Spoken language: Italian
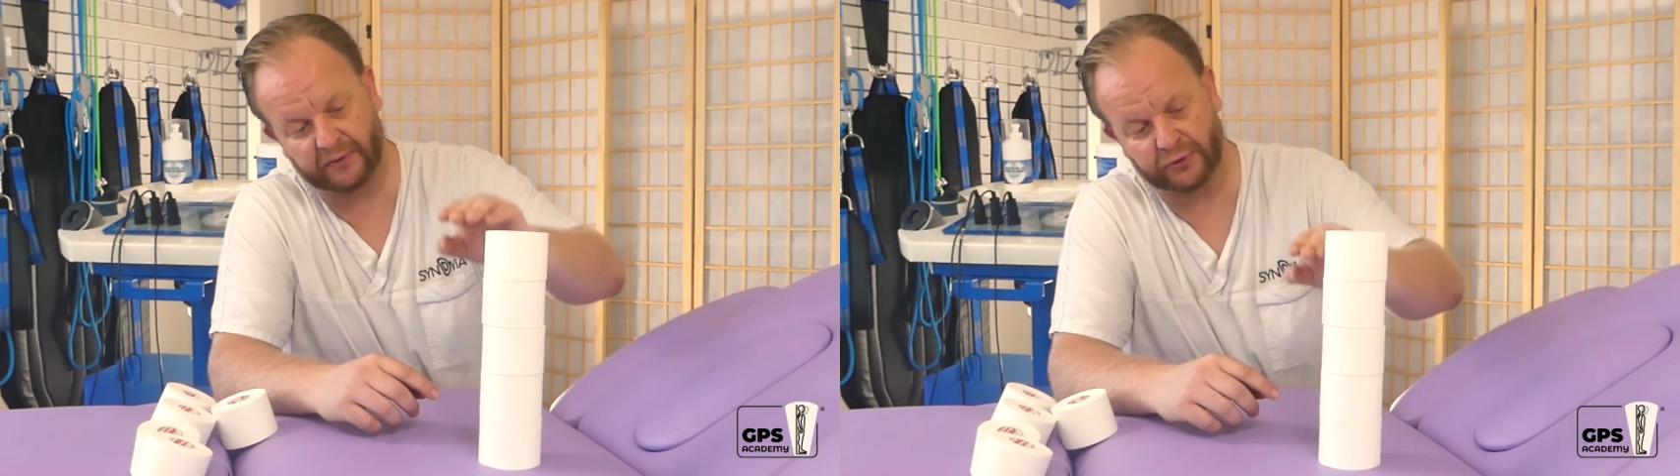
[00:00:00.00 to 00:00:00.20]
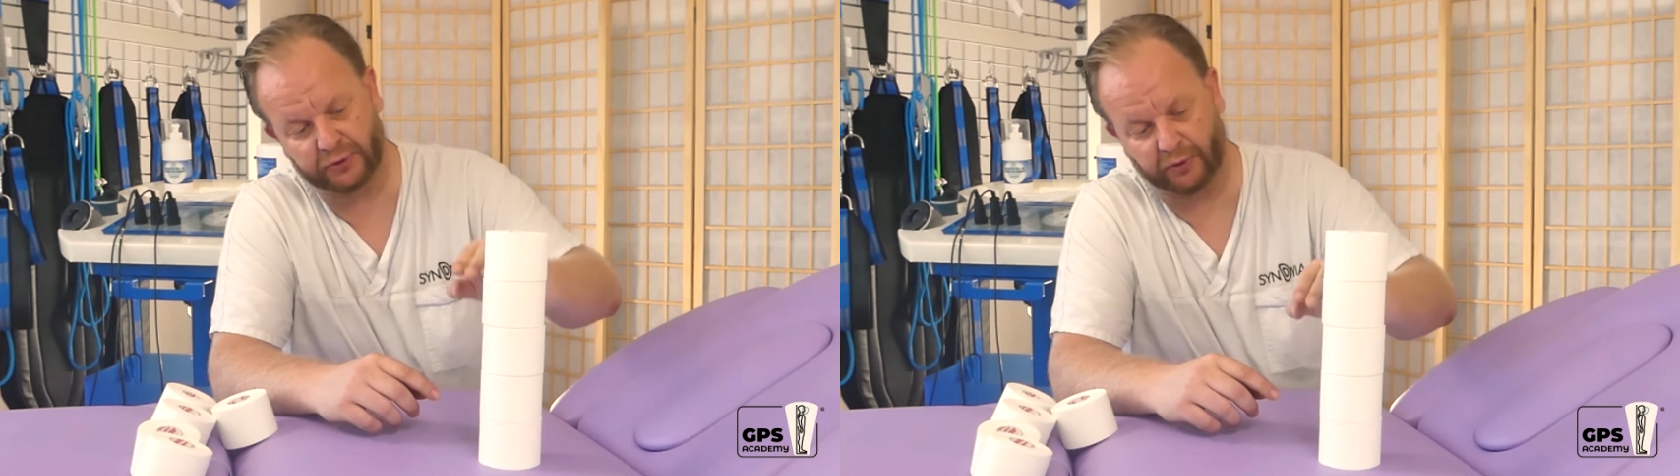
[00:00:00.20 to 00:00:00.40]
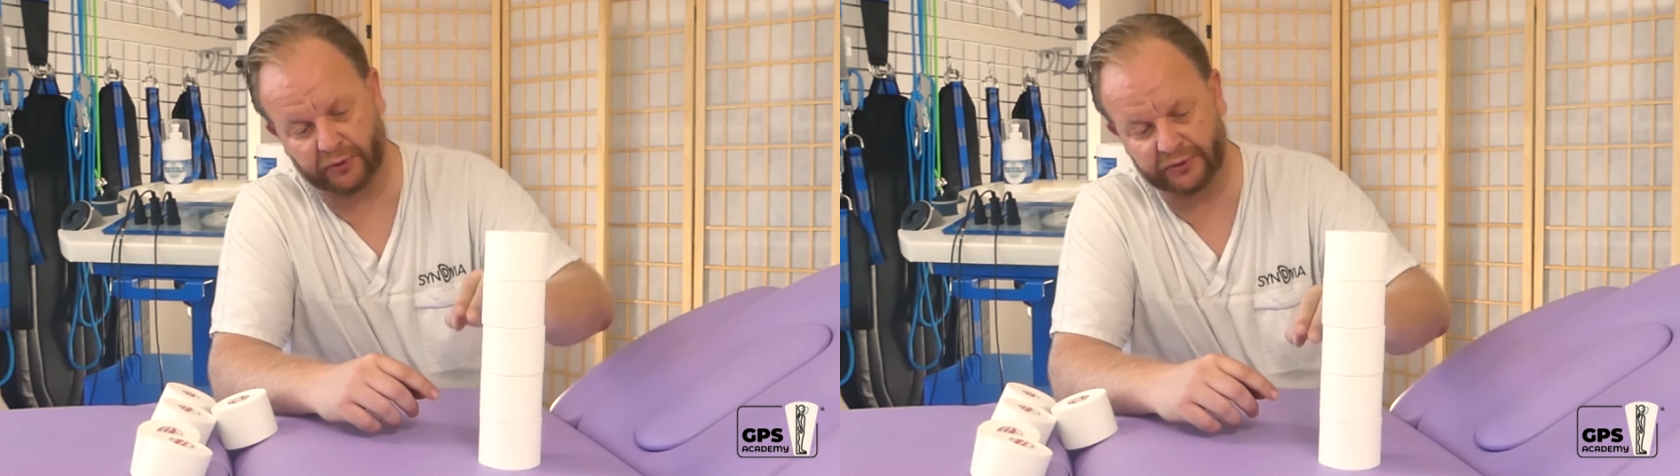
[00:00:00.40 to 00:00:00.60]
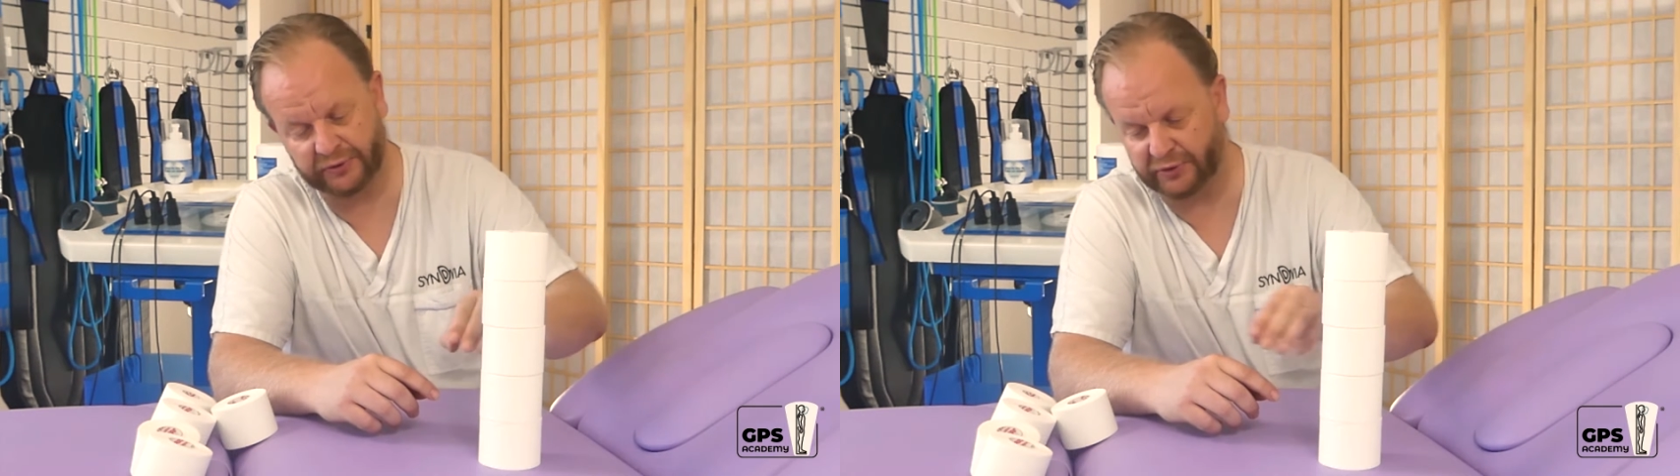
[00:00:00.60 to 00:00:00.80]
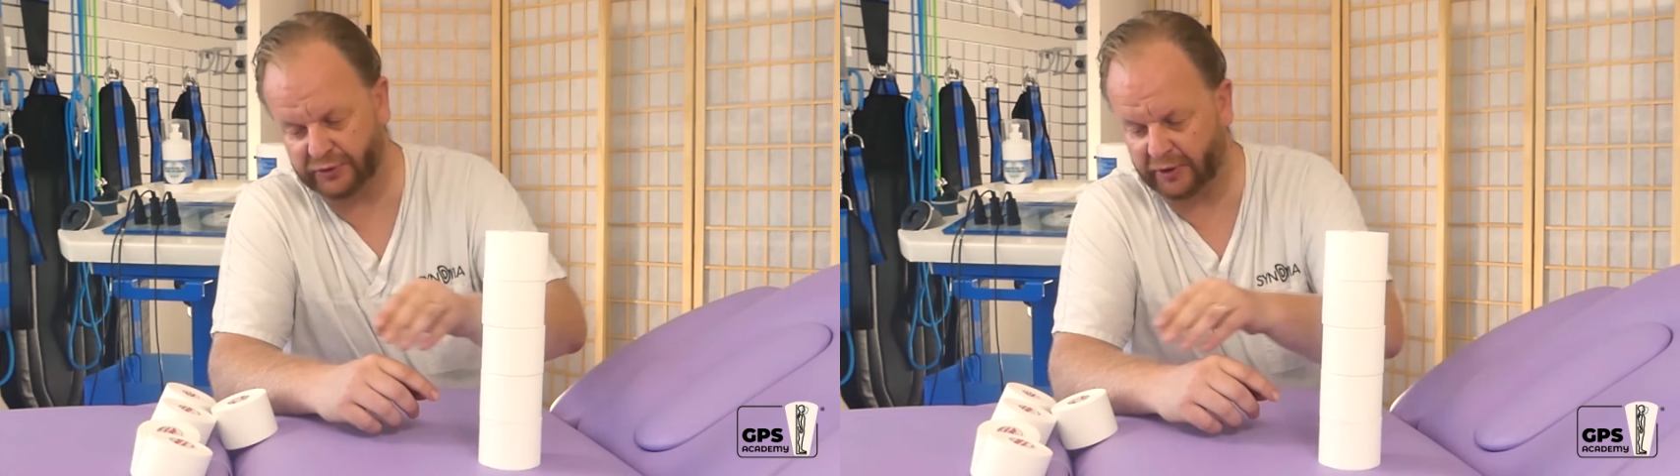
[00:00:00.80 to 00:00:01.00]
le
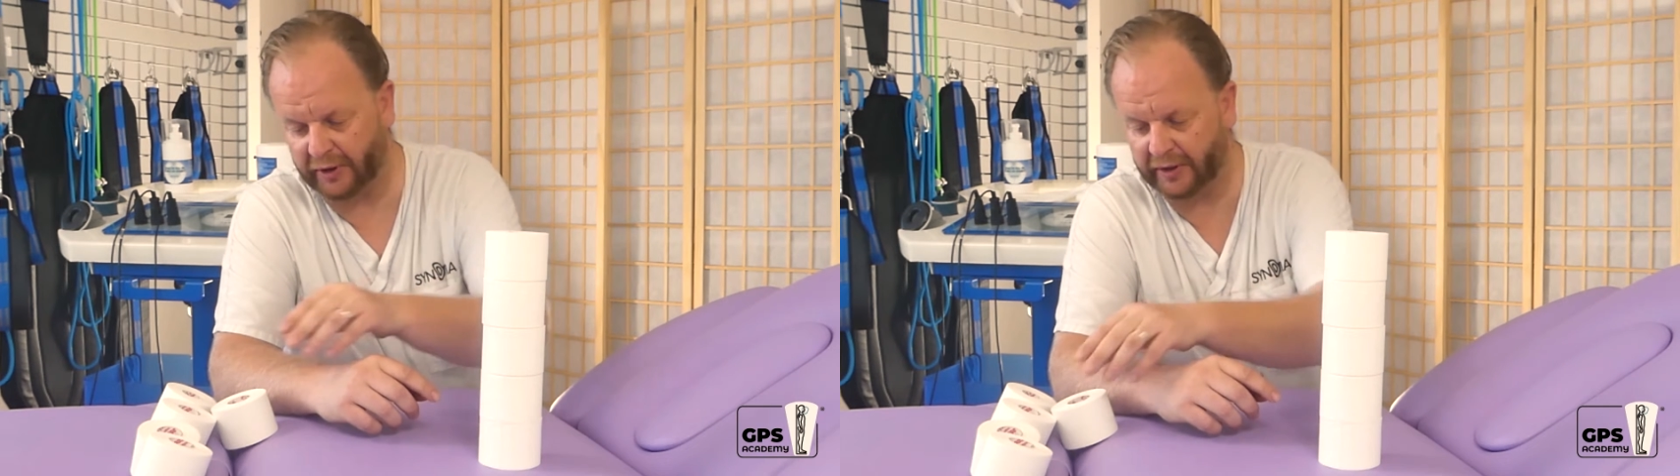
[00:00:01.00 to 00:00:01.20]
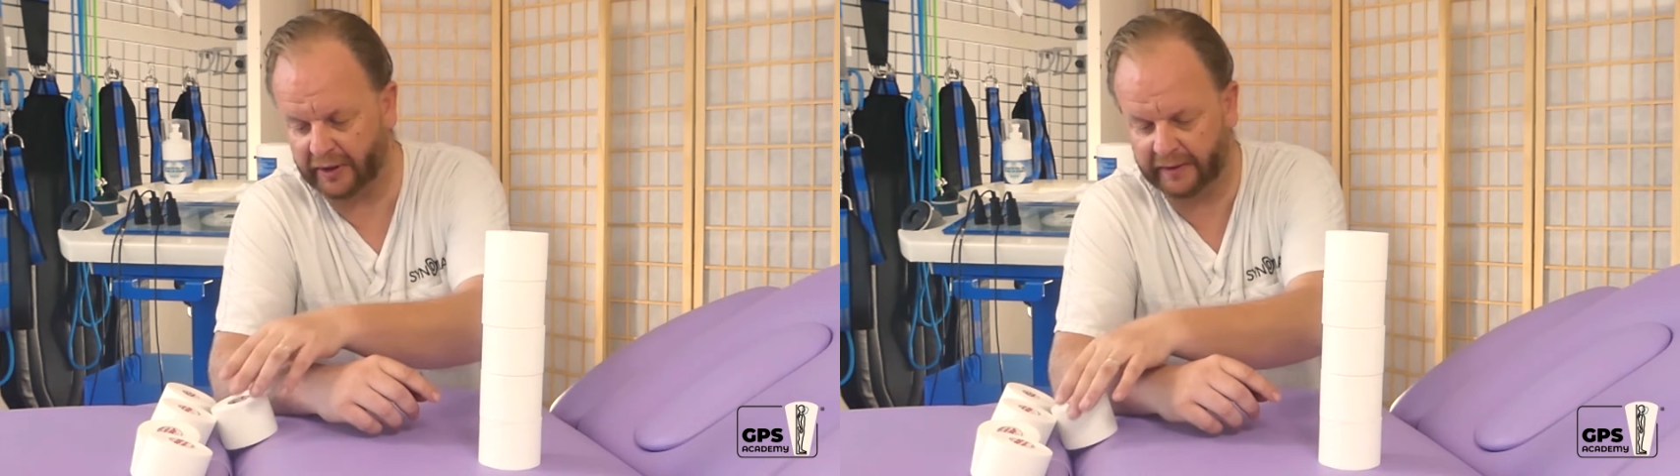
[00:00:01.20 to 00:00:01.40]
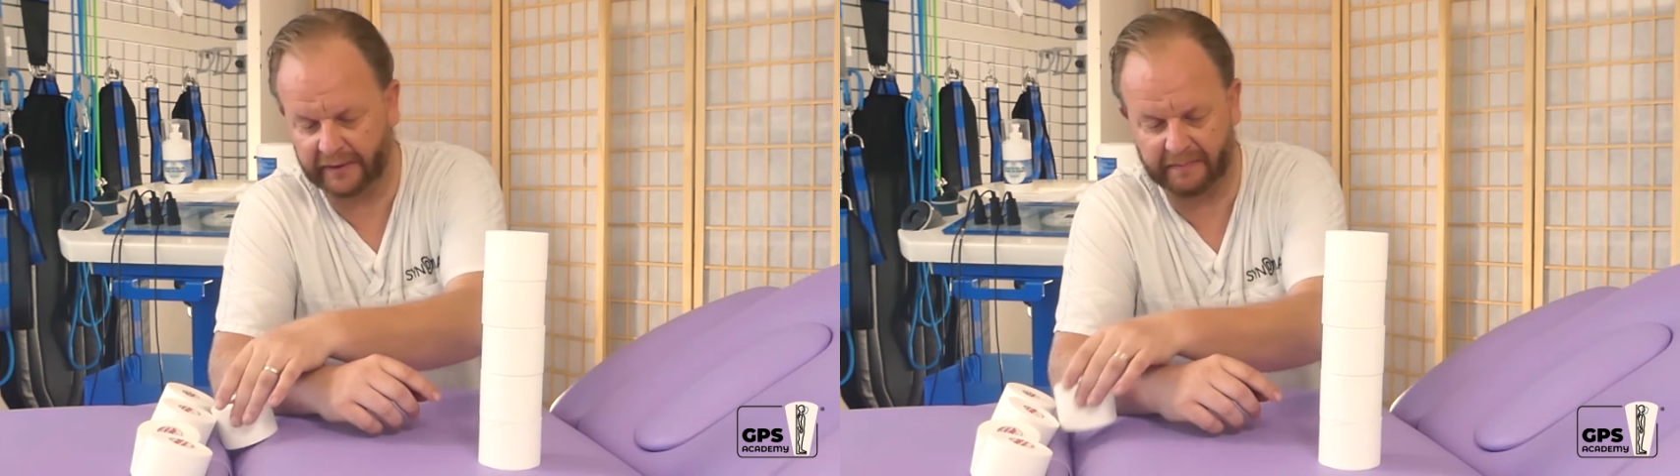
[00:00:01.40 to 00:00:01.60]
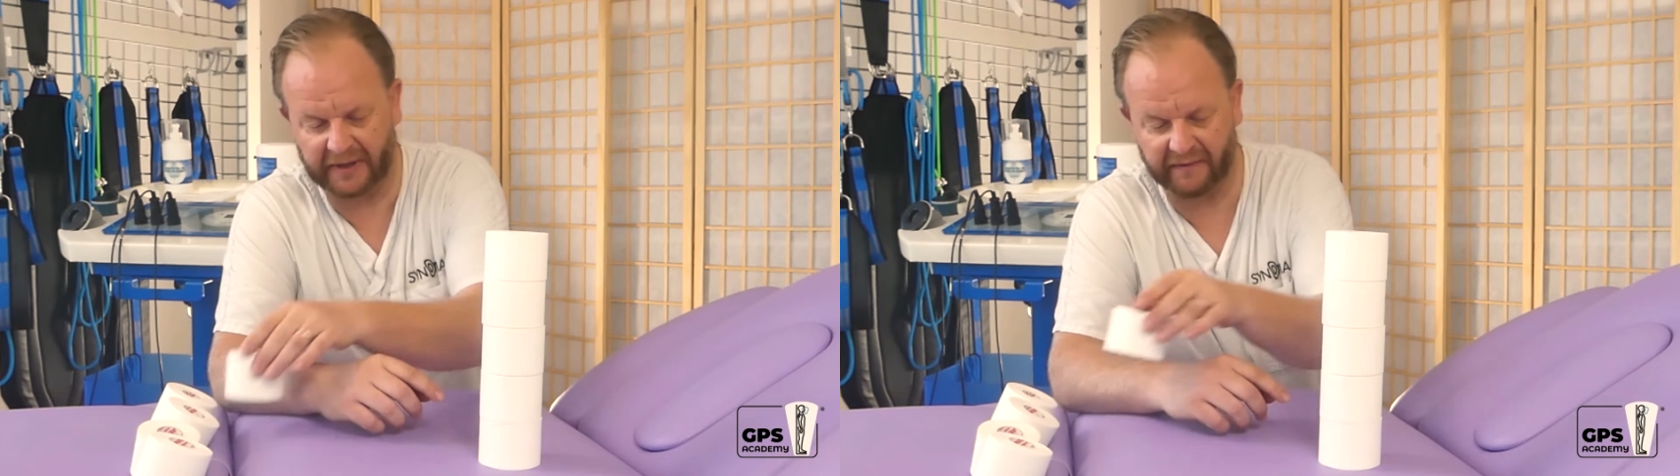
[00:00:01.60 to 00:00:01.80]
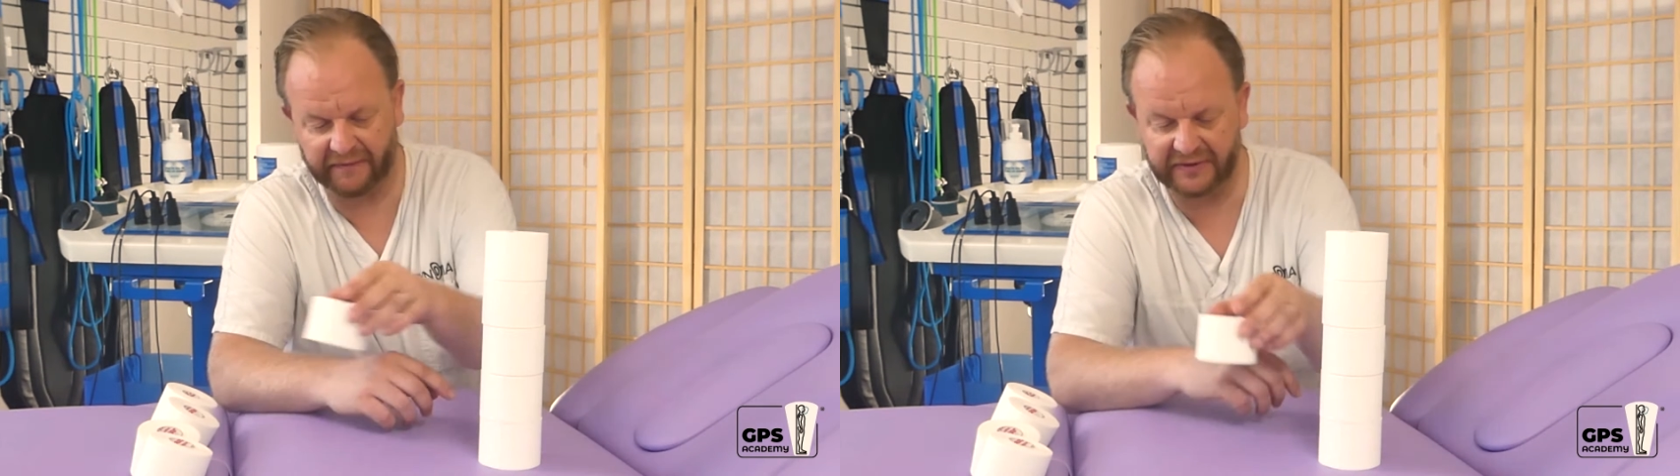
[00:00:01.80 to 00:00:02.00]
spalle, il
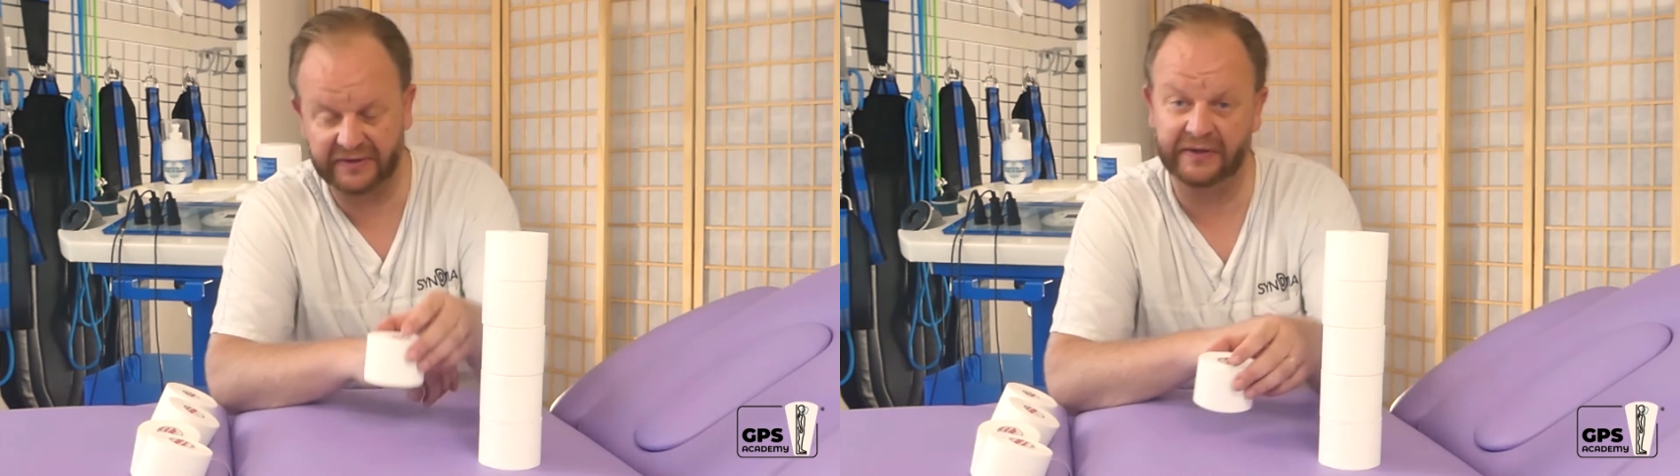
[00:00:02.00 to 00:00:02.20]
tronco,